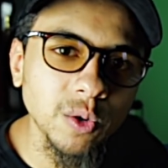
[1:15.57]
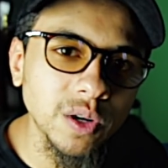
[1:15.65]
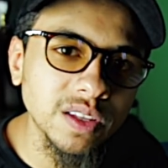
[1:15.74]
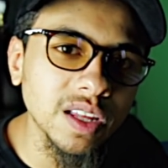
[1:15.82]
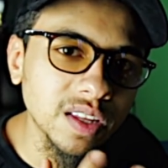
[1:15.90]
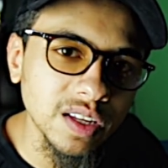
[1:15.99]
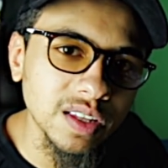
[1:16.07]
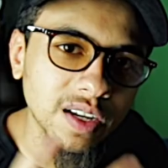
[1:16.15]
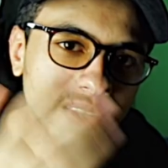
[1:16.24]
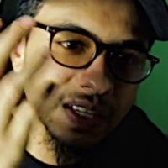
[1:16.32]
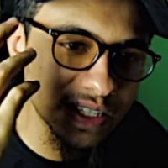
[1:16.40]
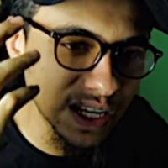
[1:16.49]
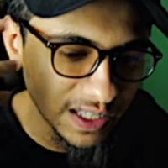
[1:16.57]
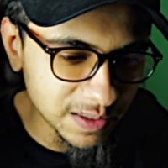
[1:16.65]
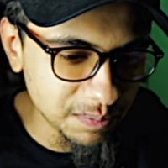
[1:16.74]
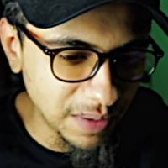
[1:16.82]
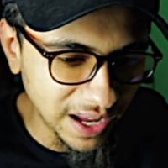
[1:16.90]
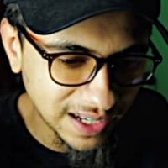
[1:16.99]
ان انت تقدر
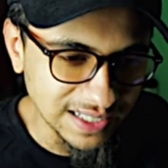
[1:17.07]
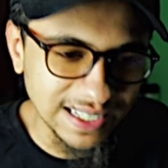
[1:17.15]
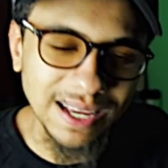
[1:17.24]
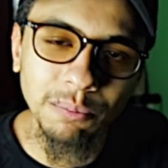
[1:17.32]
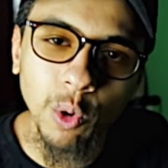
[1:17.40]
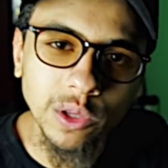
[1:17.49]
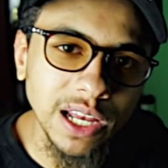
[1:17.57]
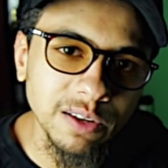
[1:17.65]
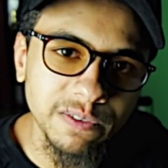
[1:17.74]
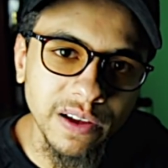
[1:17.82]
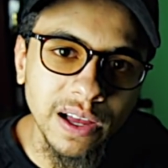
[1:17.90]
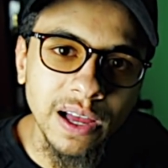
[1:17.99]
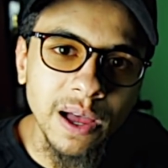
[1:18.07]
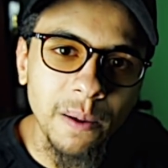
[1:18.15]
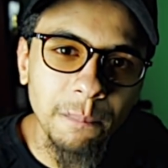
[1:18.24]
تستخدم اجزاء مختلفه